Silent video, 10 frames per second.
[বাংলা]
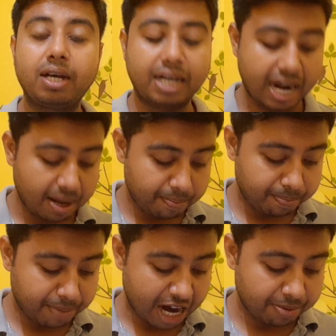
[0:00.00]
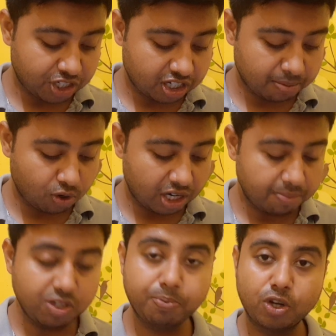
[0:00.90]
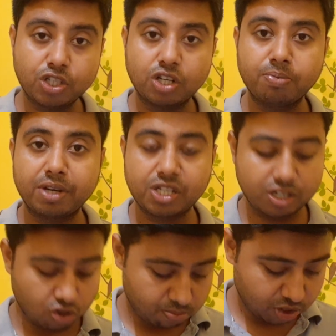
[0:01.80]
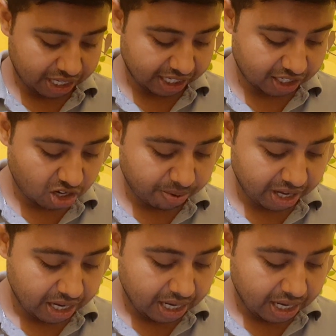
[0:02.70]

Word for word: কারা পারবে সেটা বললাম যে পঞ্চান্ন পার্সেন্ট নম্বর থাকতে হবে